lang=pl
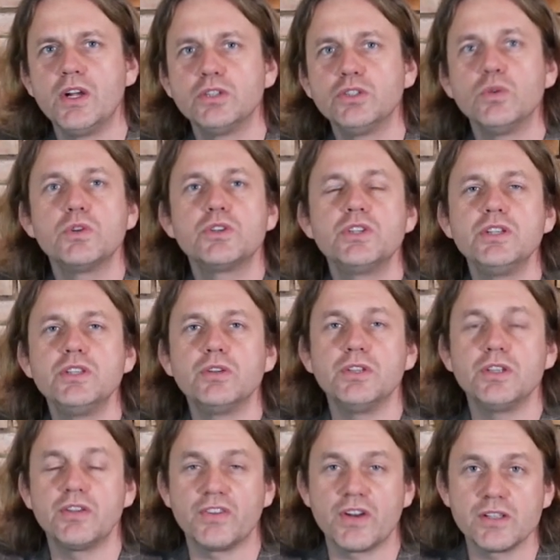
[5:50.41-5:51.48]
Dołączyli do
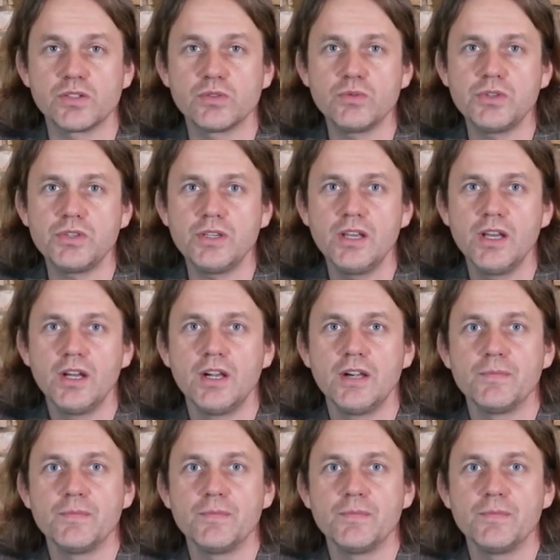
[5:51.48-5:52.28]
nich Francuzi